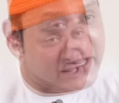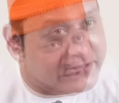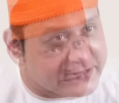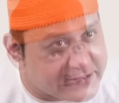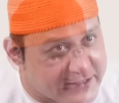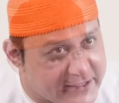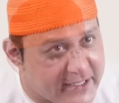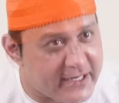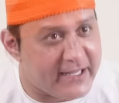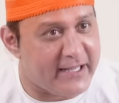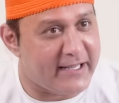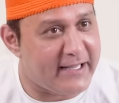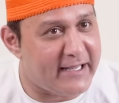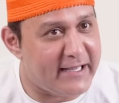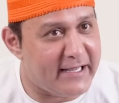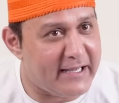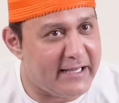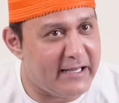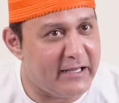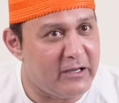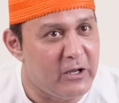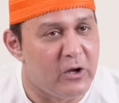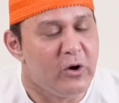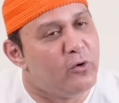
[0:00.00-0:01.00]
नाजर
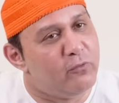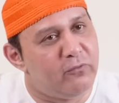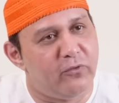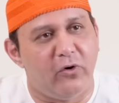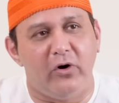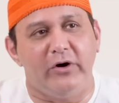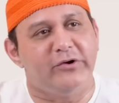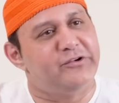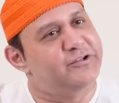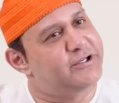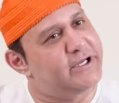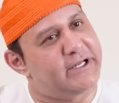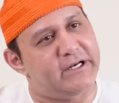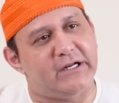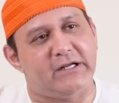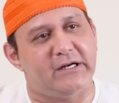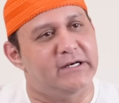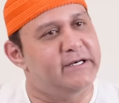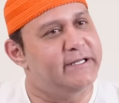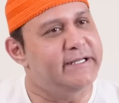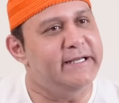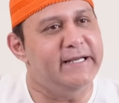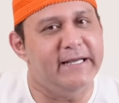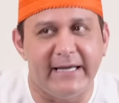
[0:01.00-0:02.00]
है वो शिरक
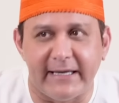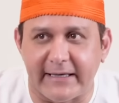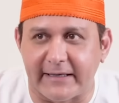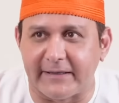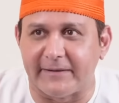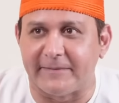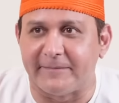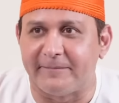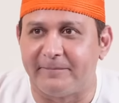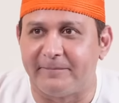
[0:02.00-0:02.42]
नहीं है